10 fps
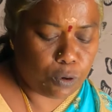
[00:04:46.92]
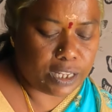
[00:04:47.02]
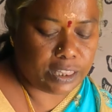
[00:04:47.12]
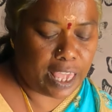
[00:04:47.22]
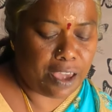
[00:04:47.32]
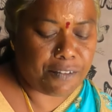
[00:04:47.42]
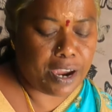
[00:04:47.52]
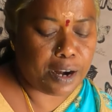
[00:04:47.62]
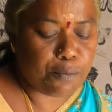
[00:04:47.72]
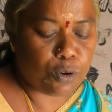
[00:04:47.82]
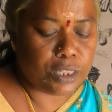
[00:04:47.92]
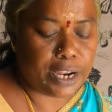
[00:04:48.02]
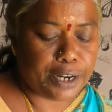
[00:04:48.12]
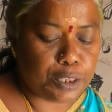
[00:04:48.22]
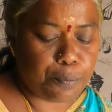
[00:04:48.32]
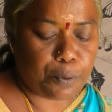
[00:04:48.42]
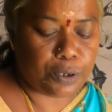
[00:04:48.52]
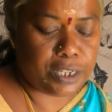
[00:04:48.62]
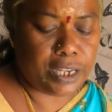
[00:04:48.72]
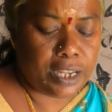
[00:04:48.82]
உங்களுக்கு தேவையான முழுது எடுத்து
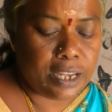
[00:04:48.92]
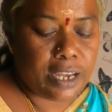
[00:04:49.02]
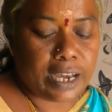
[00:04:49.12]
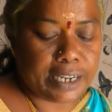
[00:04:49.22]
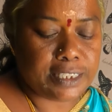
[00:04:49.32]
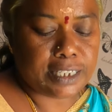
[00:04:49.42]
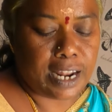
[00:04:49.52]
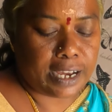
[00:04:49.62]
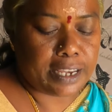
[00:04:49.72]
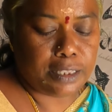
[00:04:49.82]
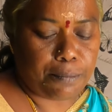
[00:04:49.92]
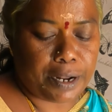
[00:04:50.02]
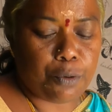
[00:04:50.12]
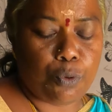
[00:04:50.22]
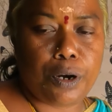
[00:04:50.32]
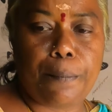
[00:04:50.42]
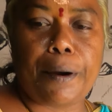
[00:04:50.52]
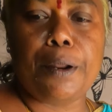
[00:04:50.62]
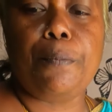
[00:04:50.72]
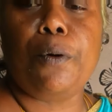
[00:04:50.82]
போட்டு கரைச்சிக்கலாங்க இந்த மாதிரி உருண்டை பண்ணி